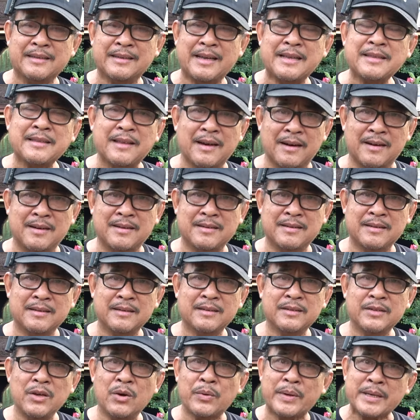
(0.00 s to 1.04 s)
cái tượng
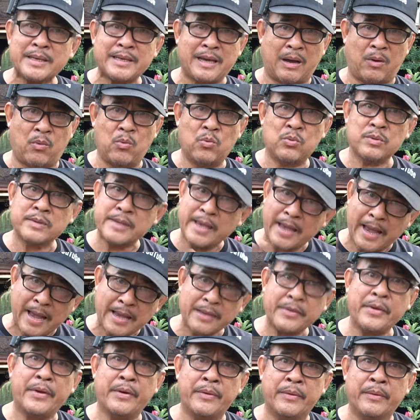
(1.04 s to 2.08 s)
vô cái chậu
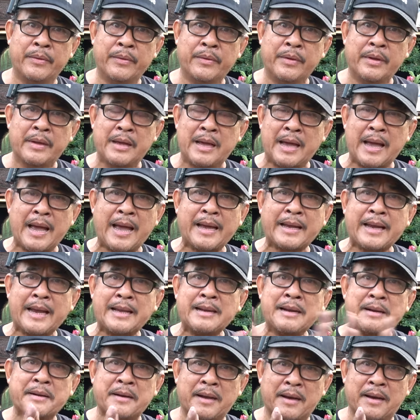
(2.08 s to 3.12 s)
dán vô hai cái
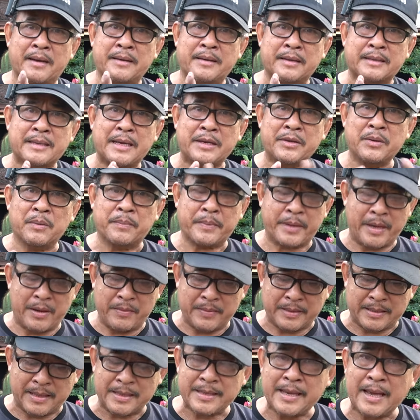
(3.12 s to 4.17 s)
nó rời người ta dùng keo
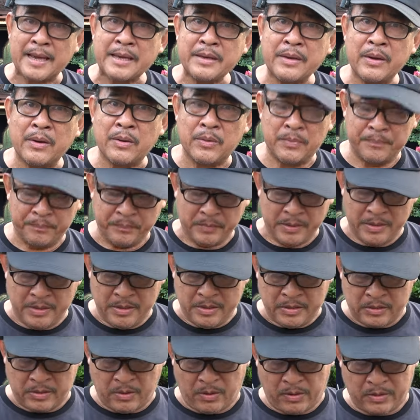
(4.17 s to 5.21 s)
người ta dán vô
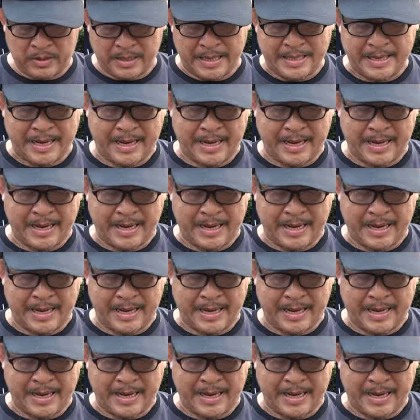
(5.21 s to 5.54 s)
còn cái